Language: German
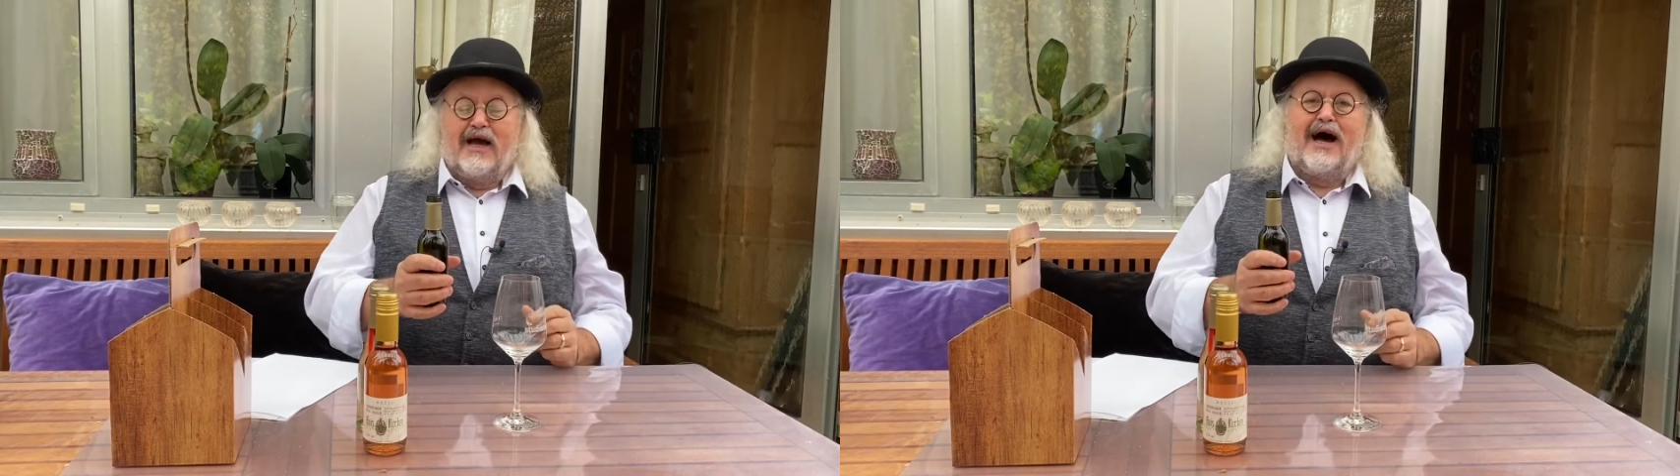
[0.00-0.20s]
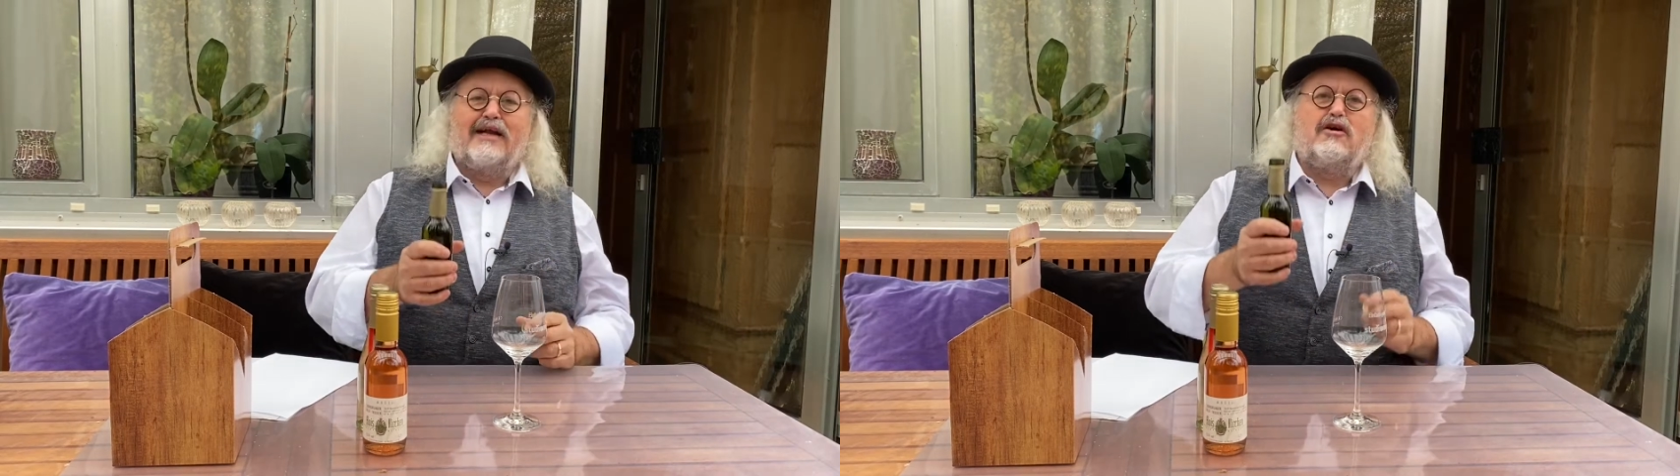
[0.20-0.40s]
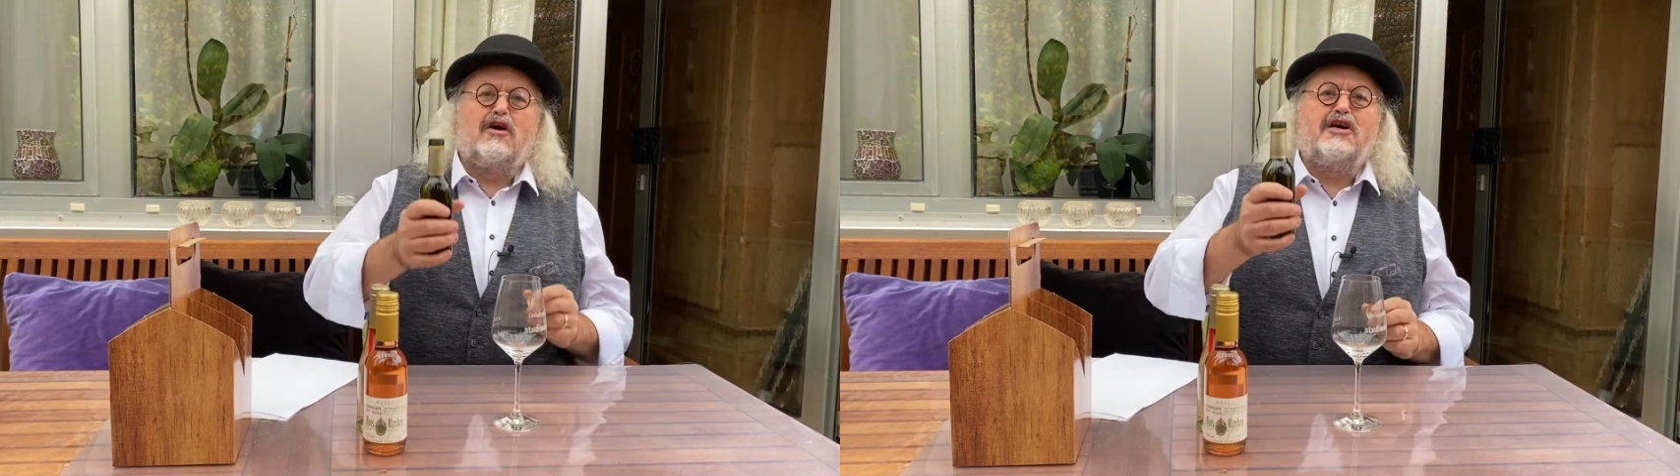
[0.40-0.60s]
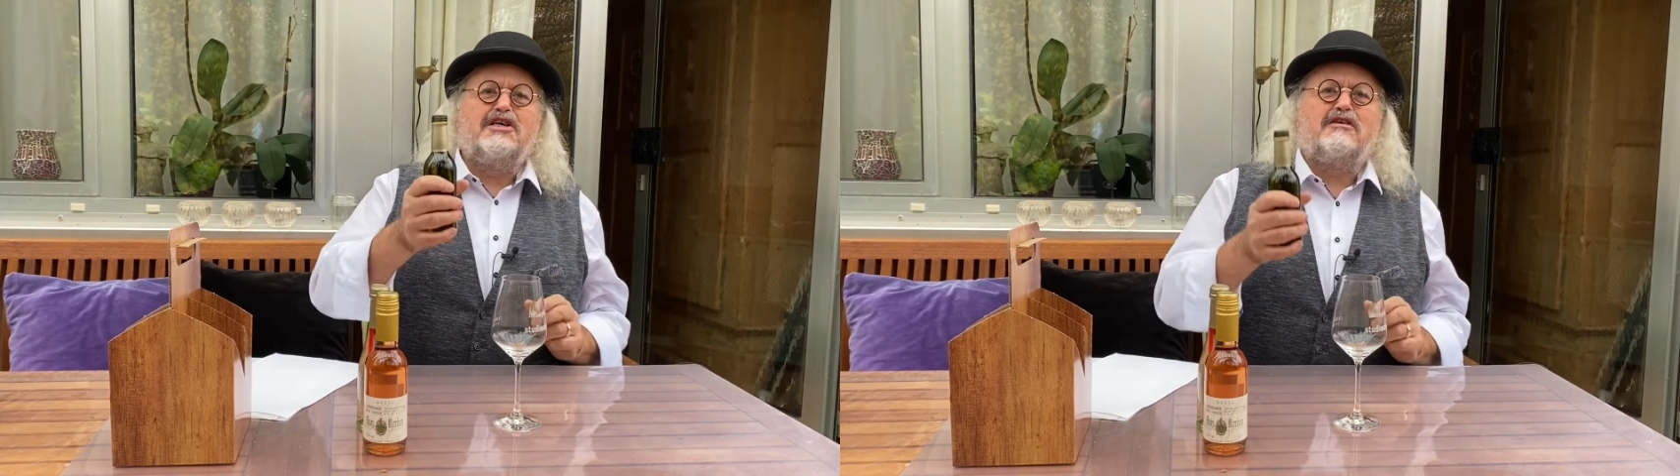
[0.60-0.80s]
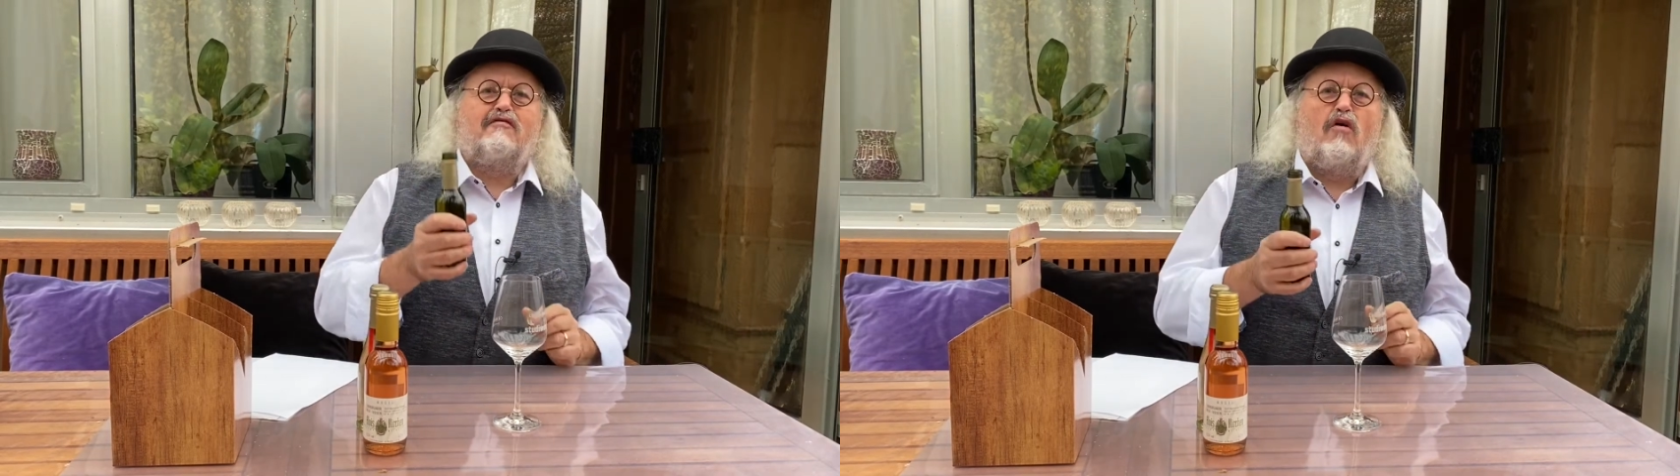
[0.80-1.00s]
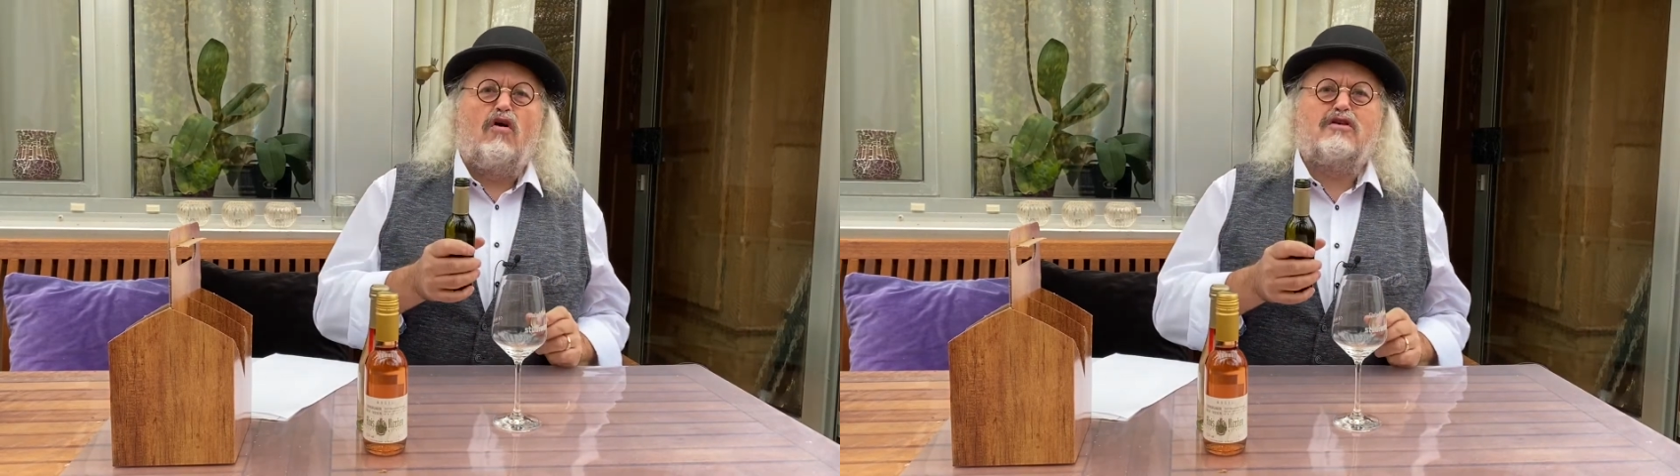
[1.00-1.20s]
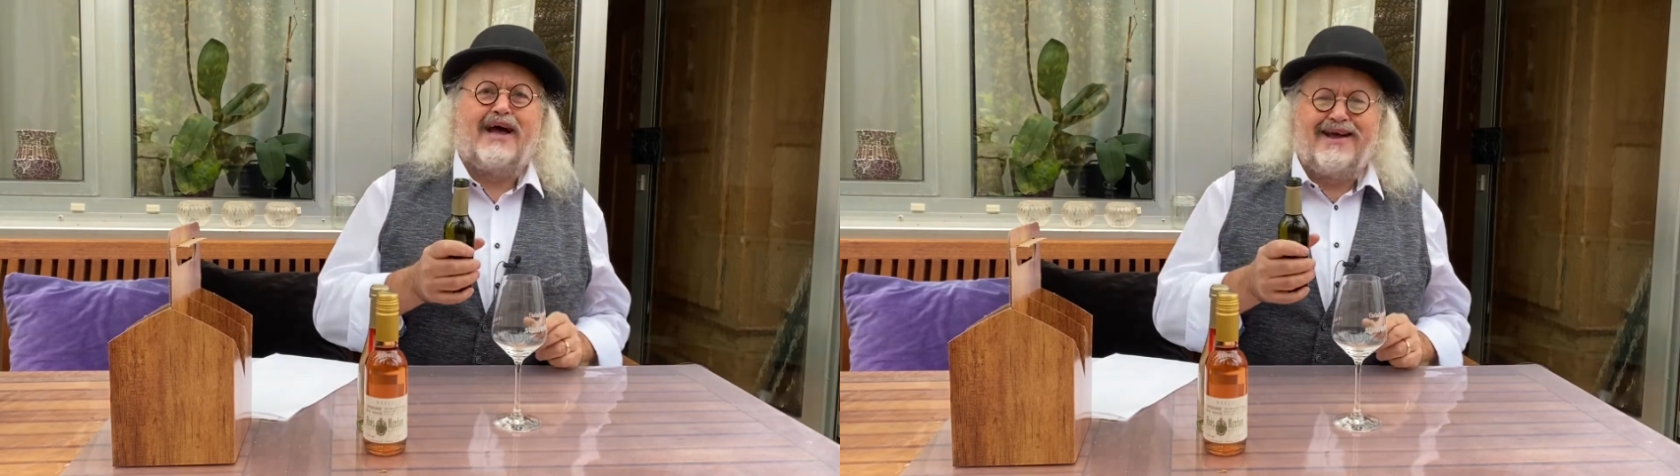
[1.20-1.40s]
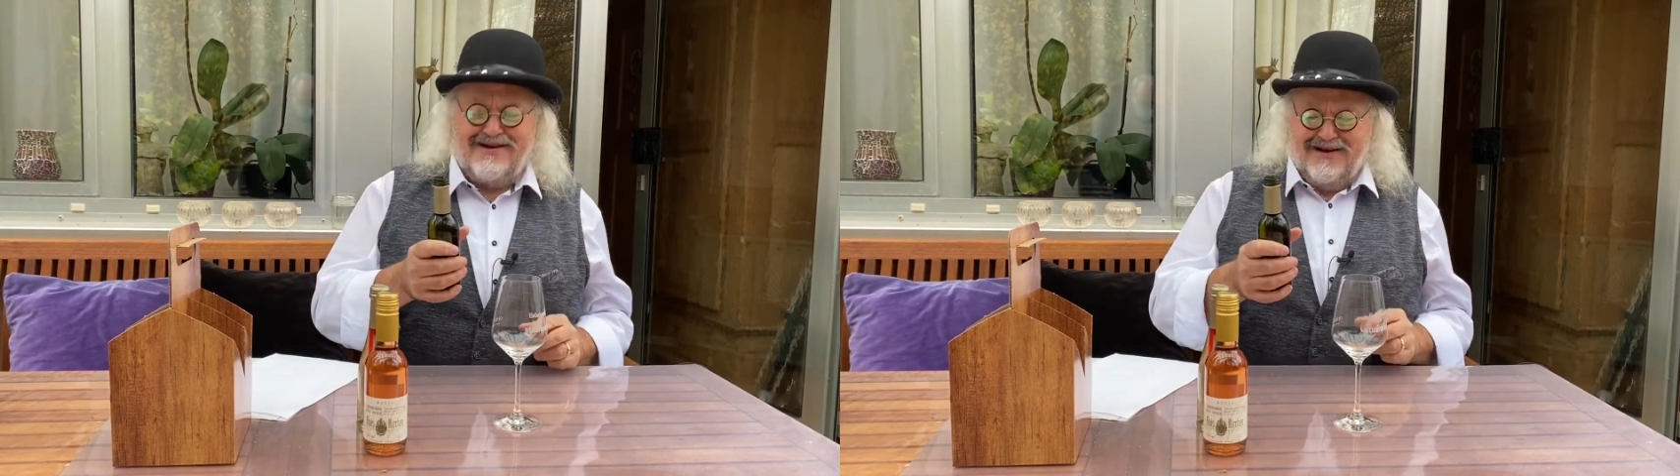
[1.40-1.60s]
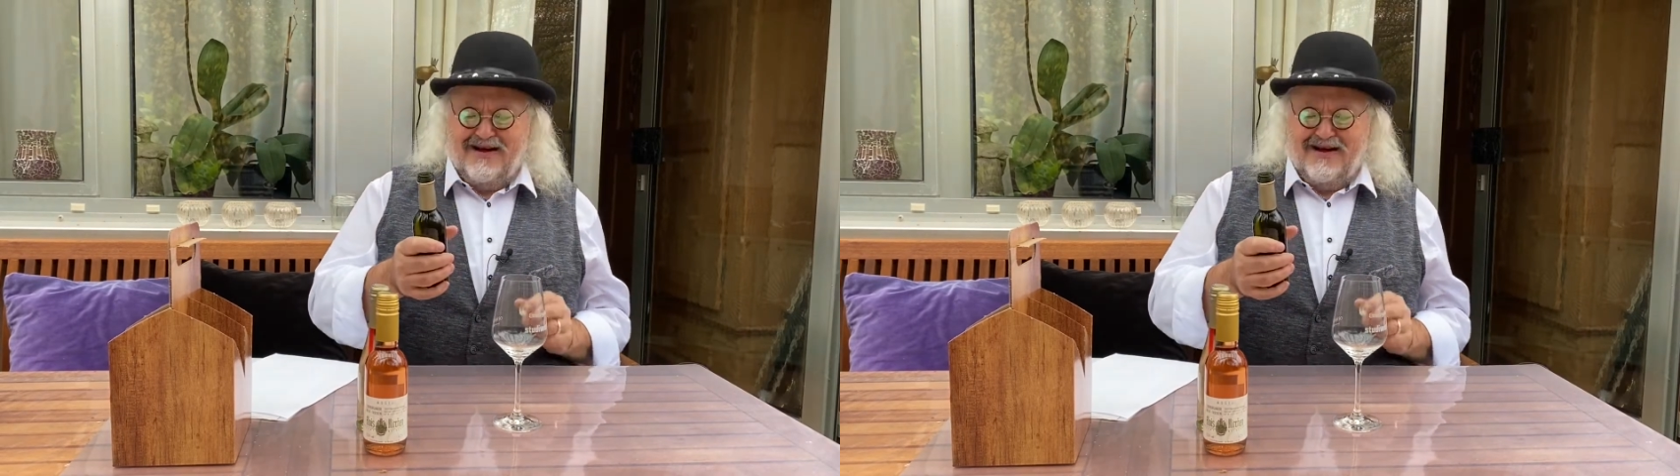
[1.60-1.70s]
hat ja einen riesen Vorteil,